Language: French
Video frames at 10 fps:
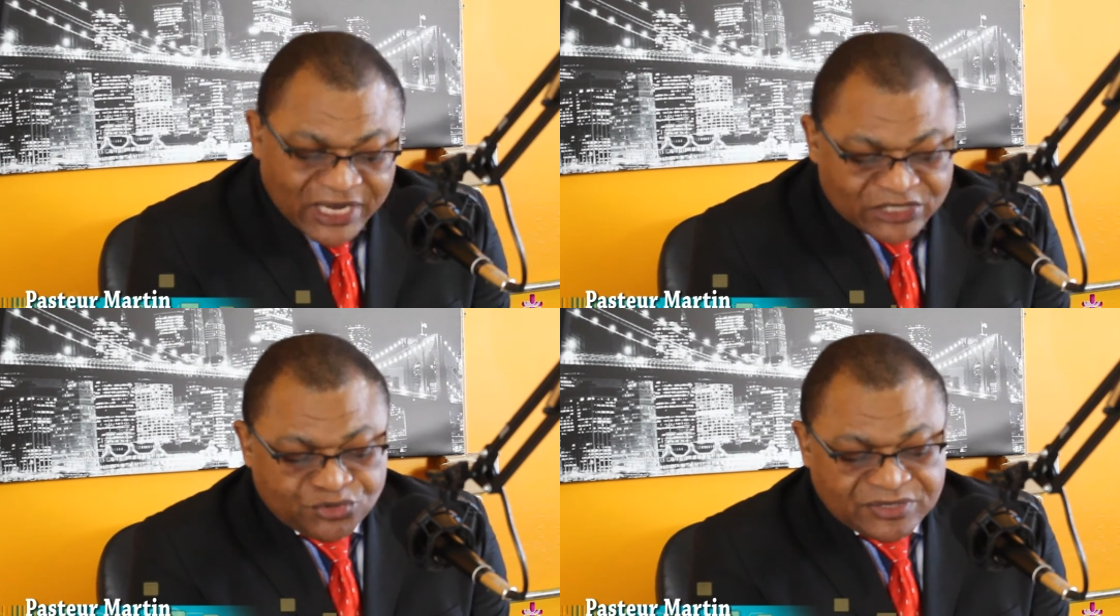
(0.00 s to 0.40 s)

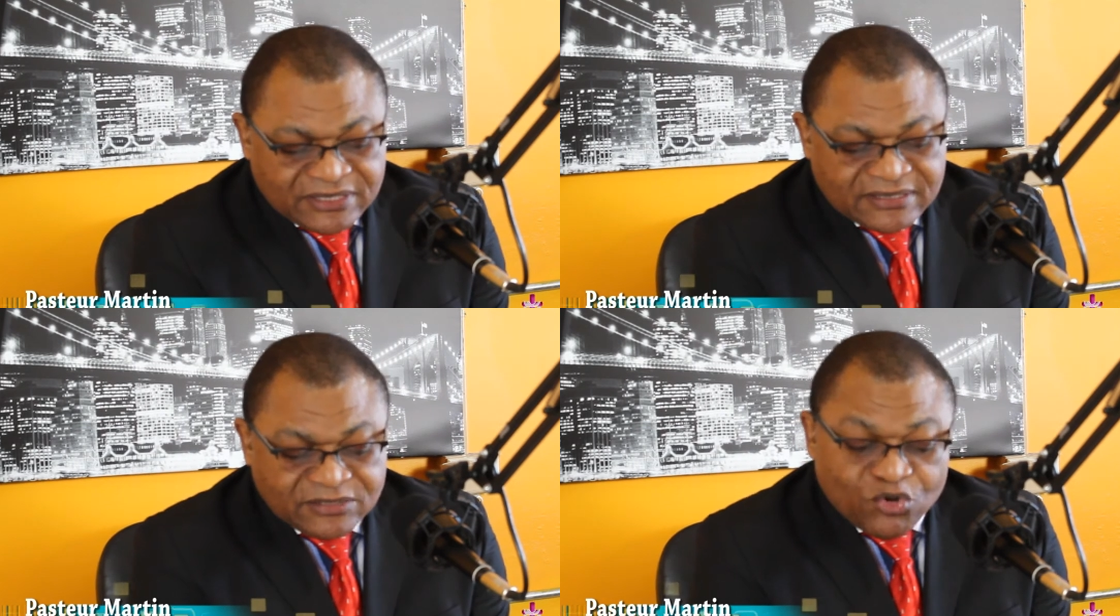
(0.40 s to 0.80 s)
de la
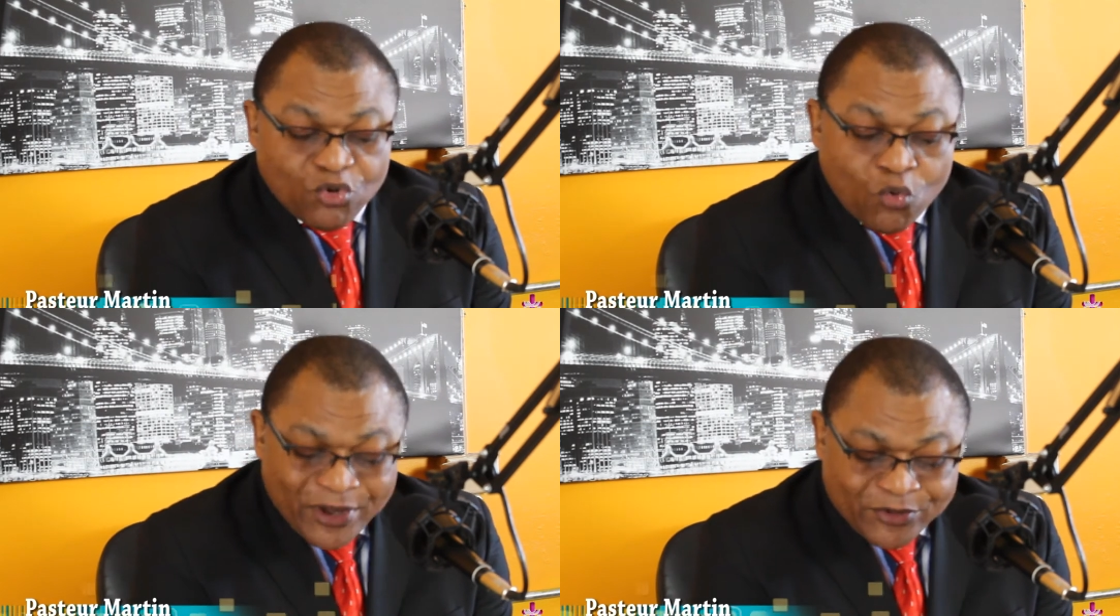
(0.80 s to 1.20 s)
justice,
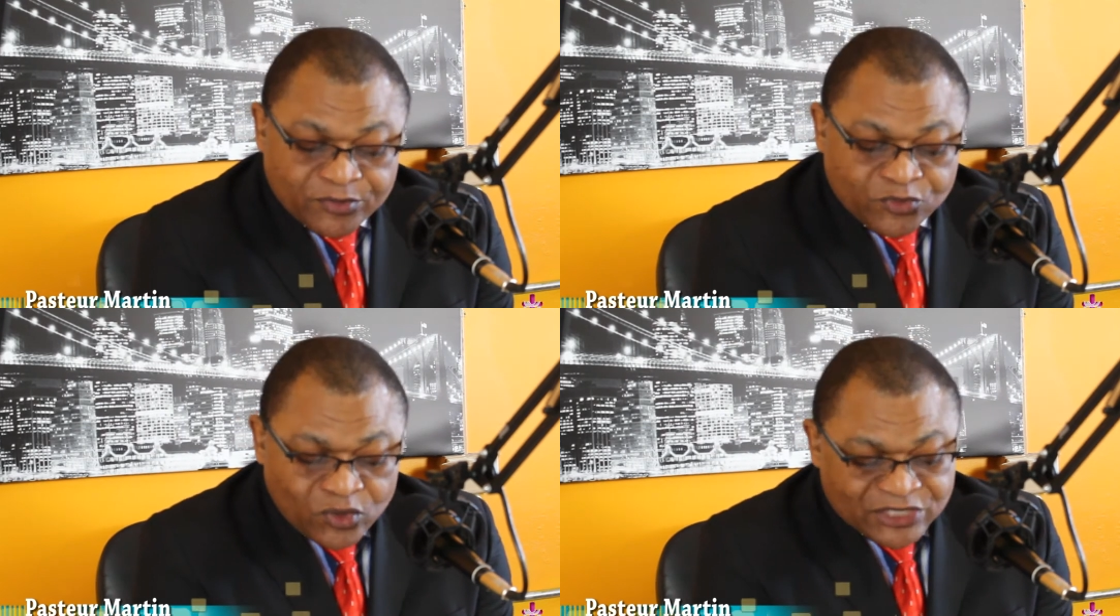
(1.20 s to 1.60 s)
le
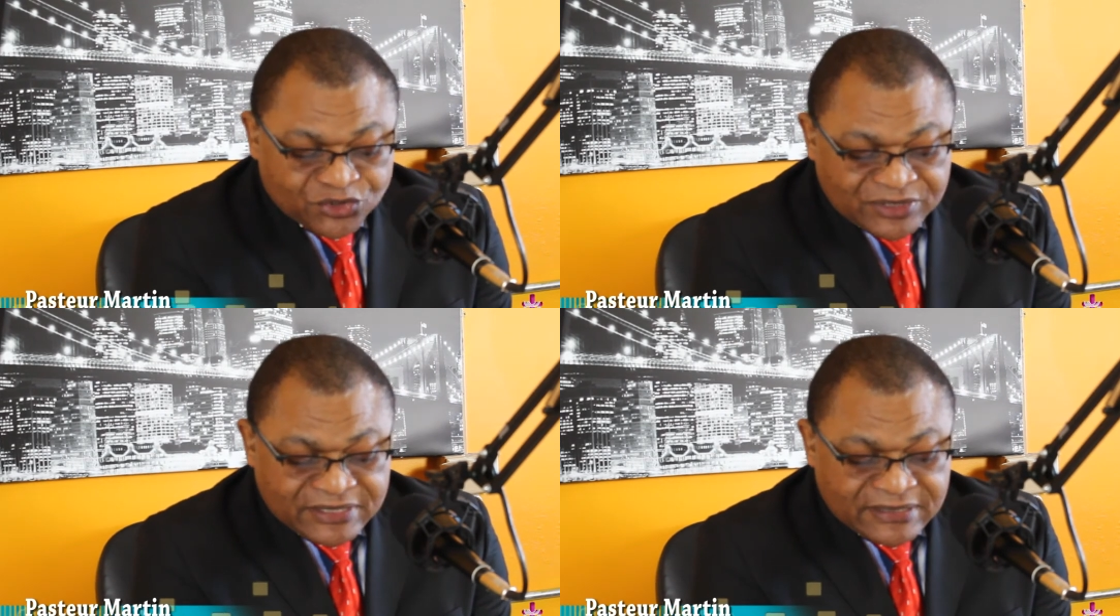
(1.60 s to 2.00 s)
royaume de
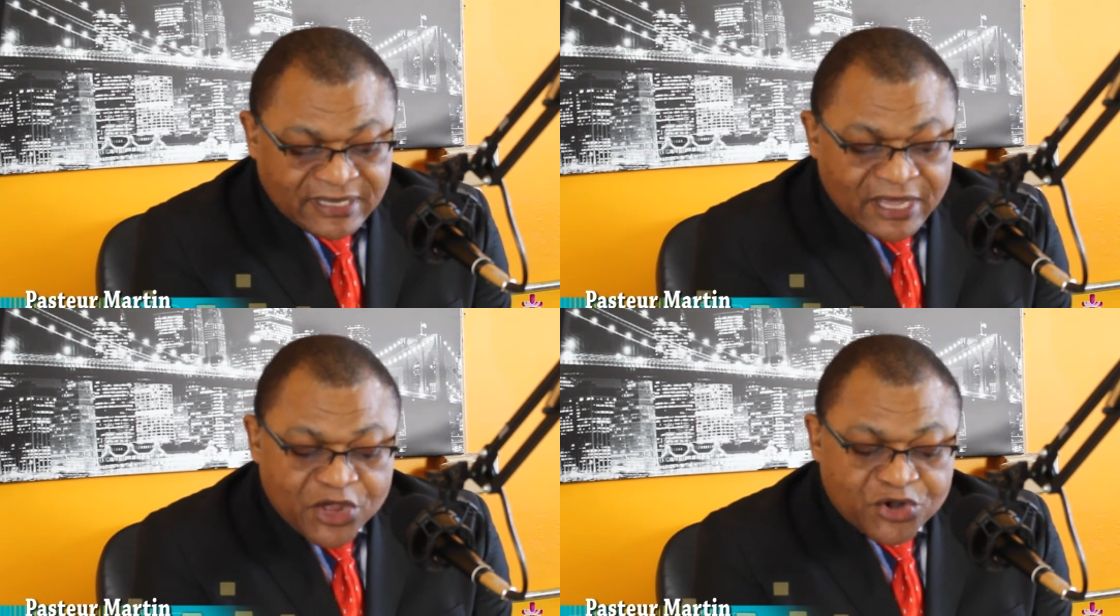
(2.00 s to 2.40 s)
la
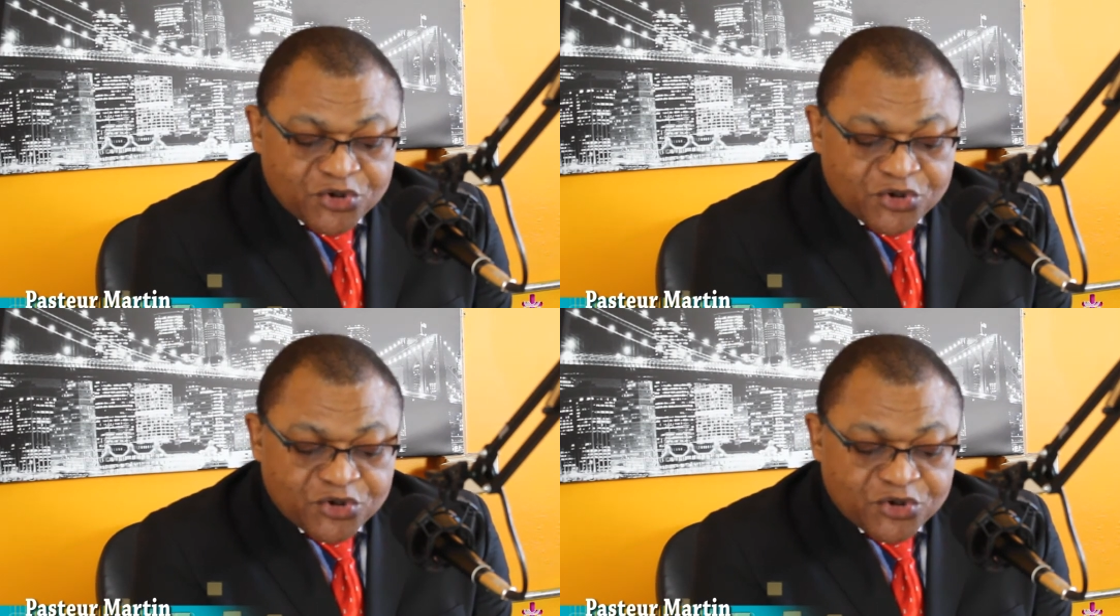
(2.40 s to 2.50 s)
justice.